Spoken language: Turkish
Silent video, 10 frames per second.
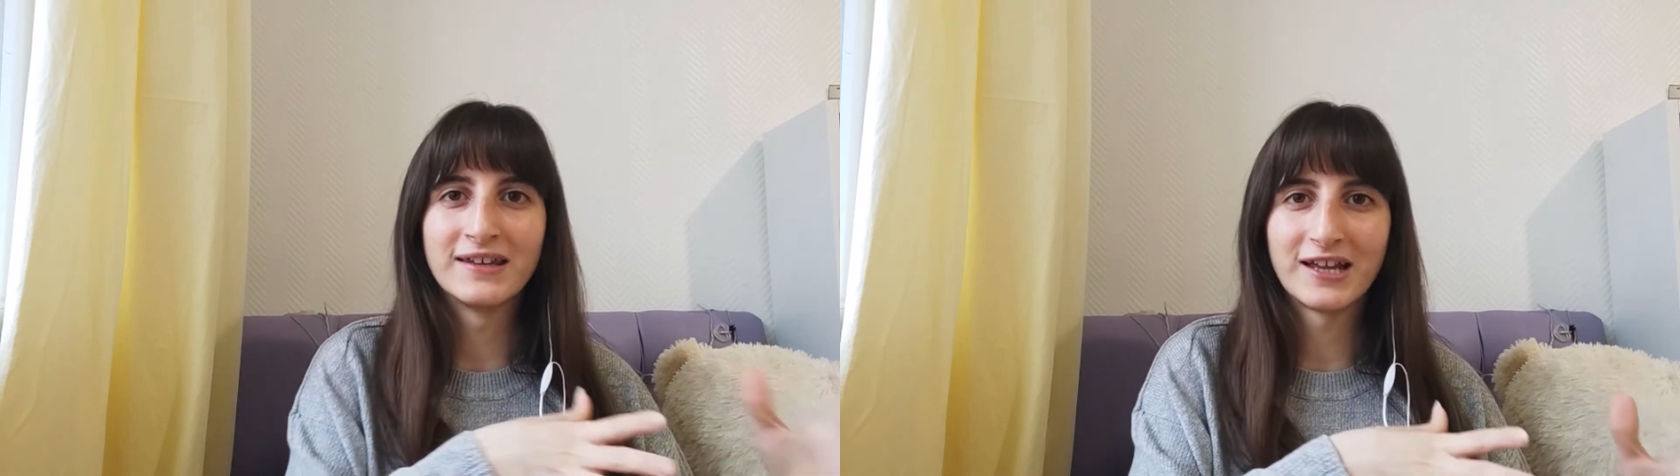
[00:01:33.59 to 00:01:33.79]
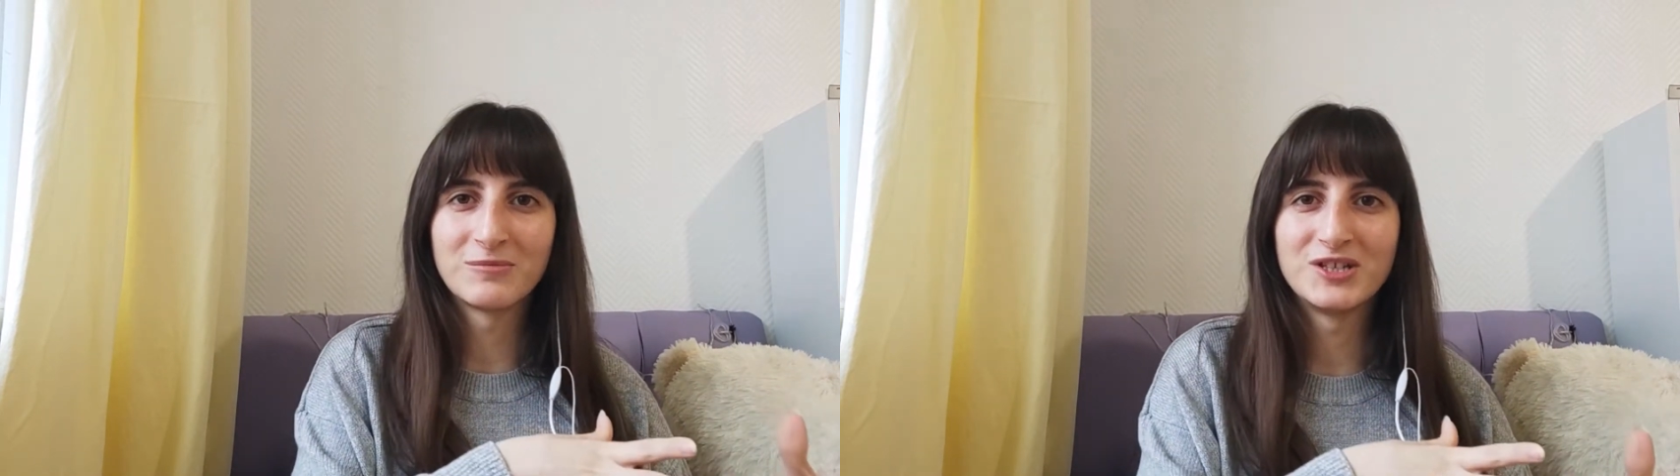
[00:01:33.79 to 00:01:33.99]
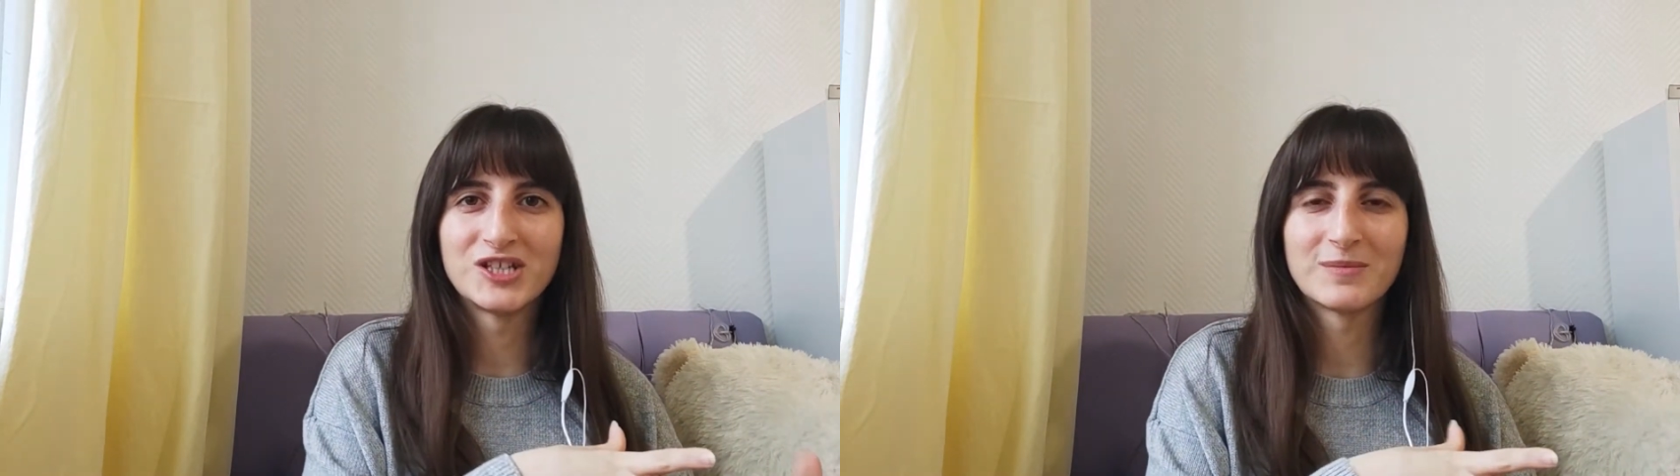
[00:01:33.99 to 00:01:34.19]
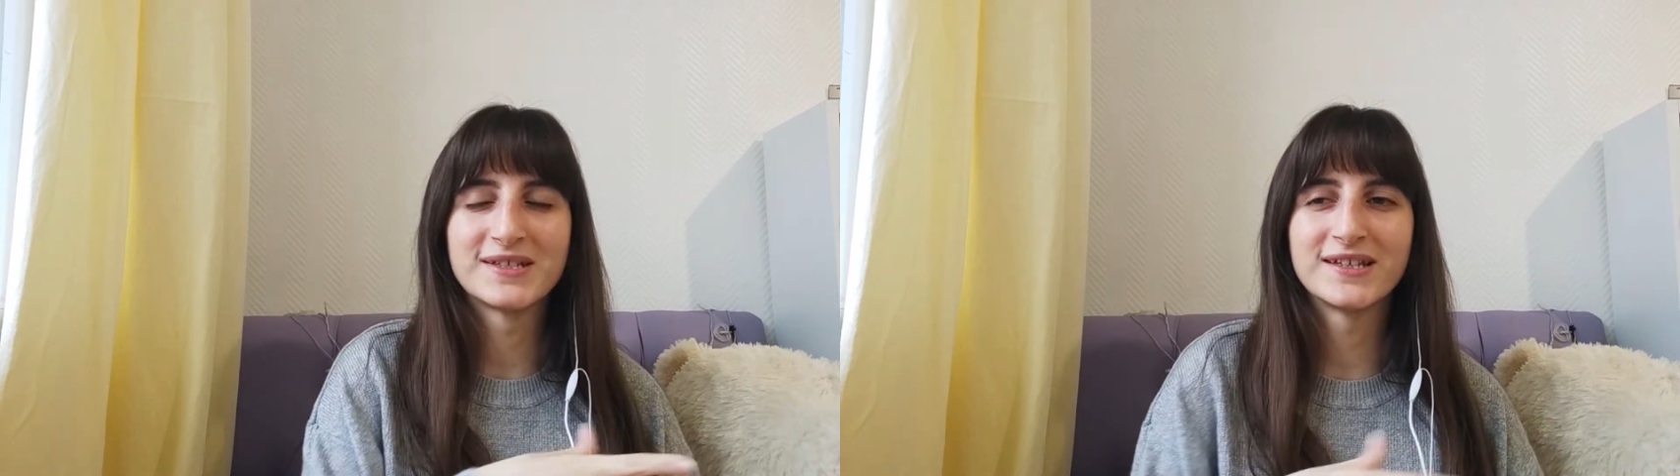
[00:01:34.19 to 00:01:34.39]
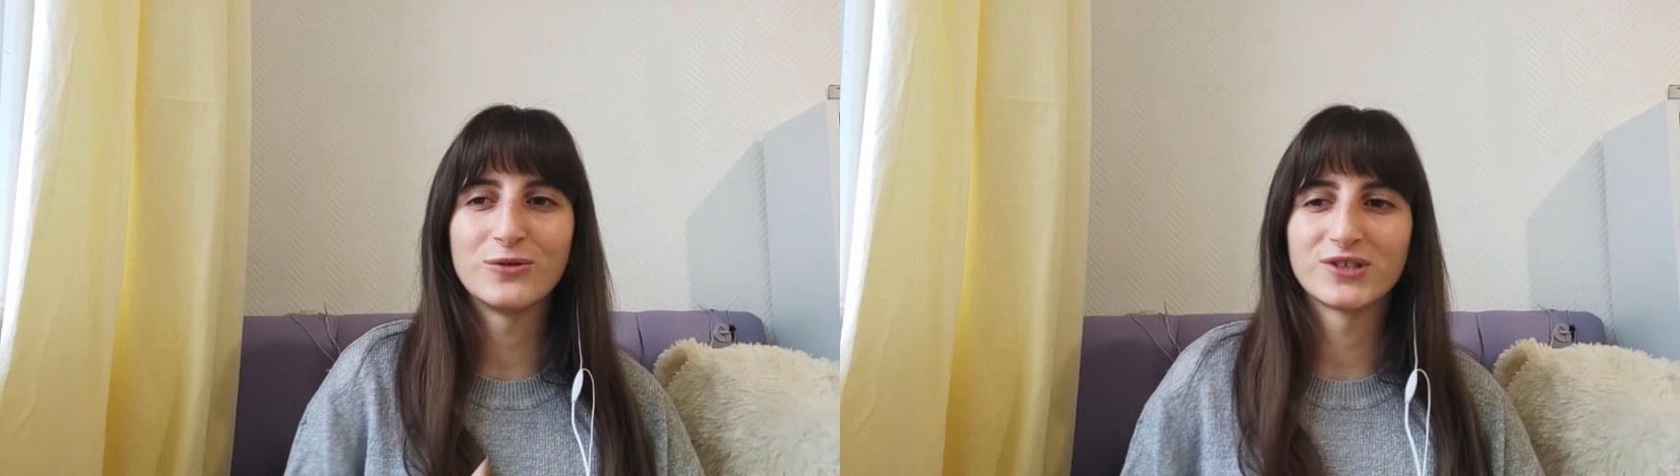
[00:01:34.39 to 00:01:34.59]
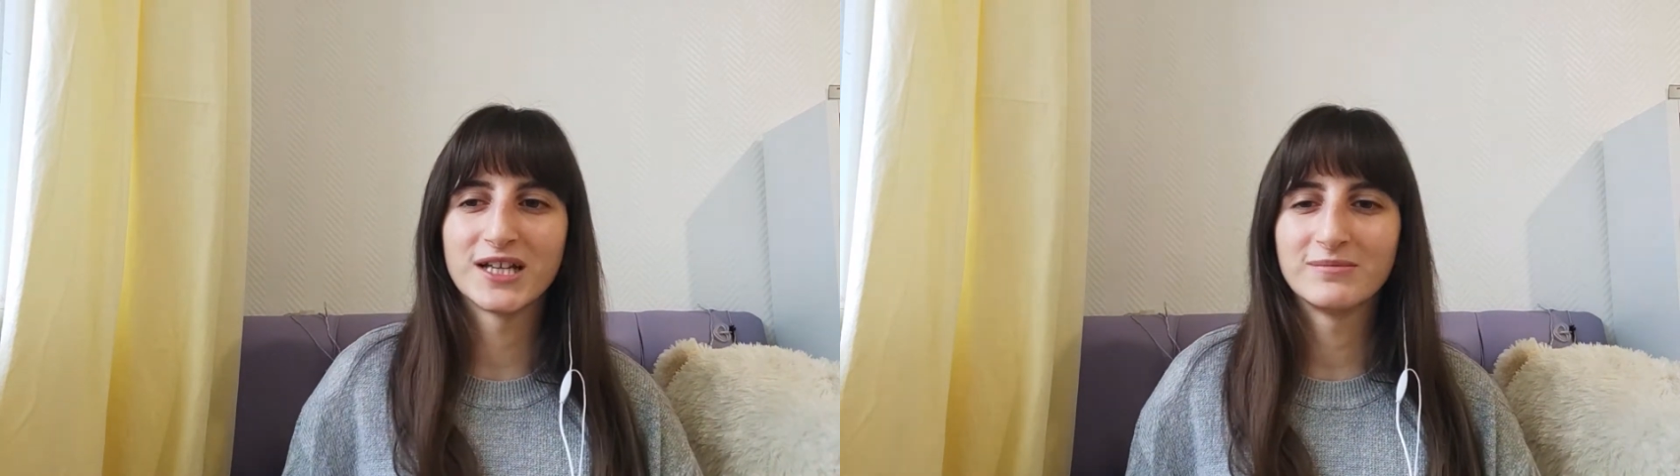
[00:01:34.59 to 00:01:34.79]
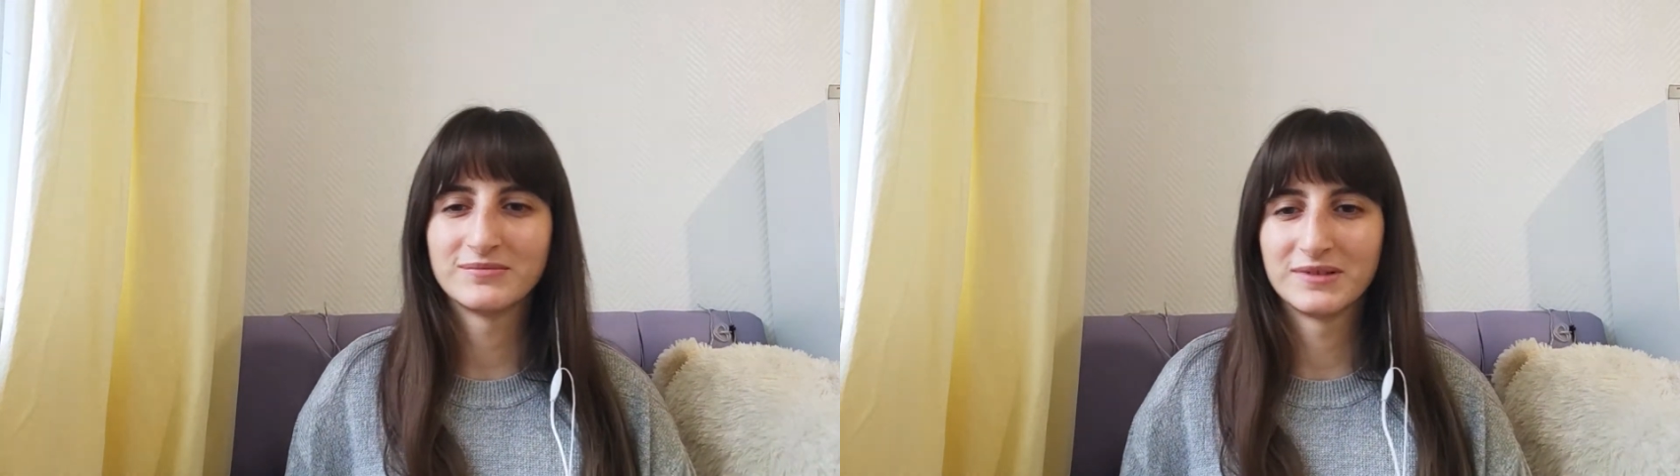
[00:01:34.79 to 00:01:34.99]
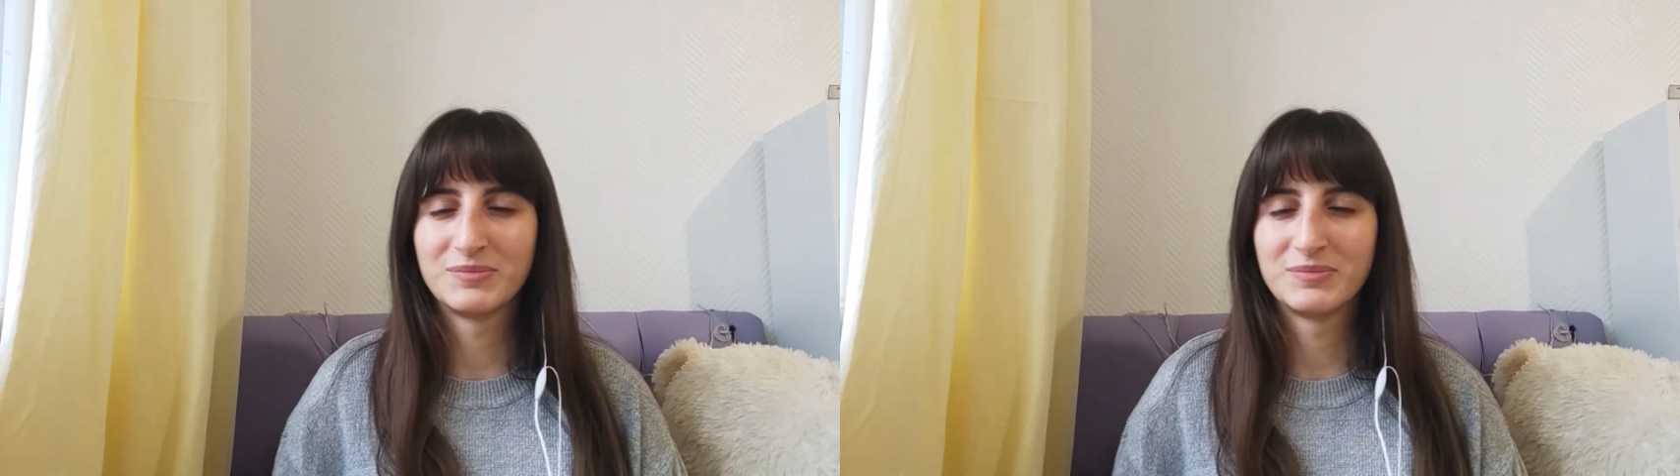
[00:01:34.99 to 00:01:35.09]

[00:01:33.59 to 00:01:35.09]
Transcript: anlatmayacağım size yoksa